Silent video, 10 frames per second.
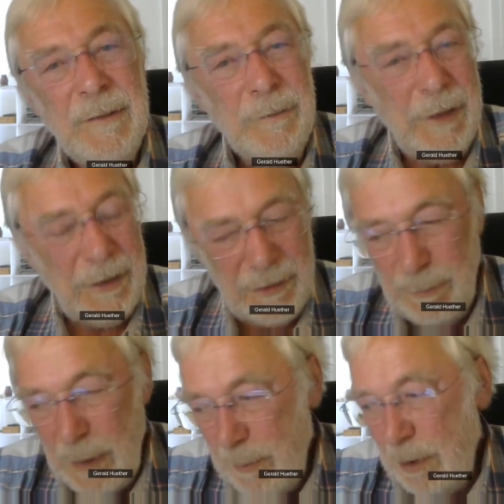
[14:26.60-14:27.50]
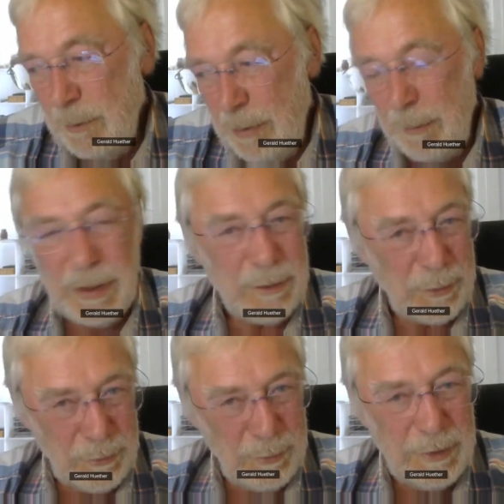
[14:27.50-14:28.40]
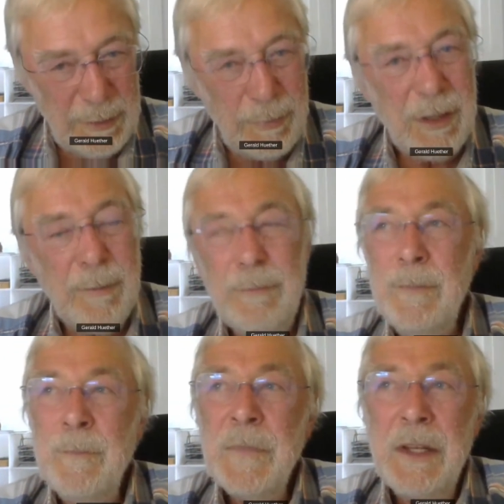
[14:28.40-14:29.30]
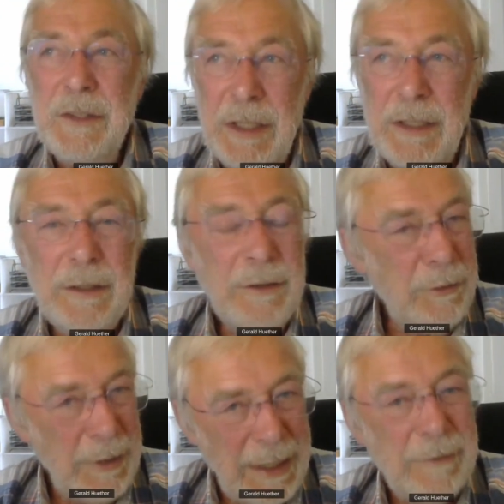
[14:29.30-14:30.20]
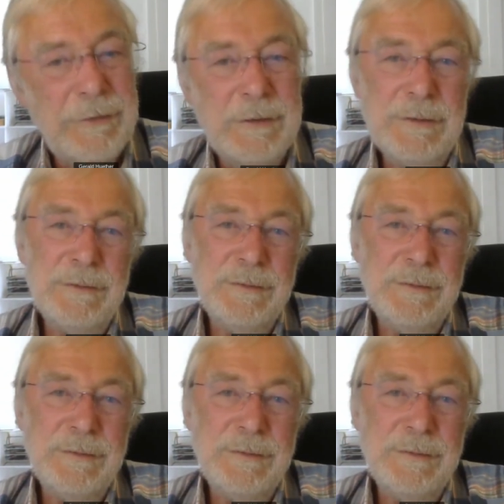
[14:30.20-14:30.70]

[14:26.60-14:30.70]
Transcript: weil sie Mama und Papa doch so lieb haben, denen zu helfen.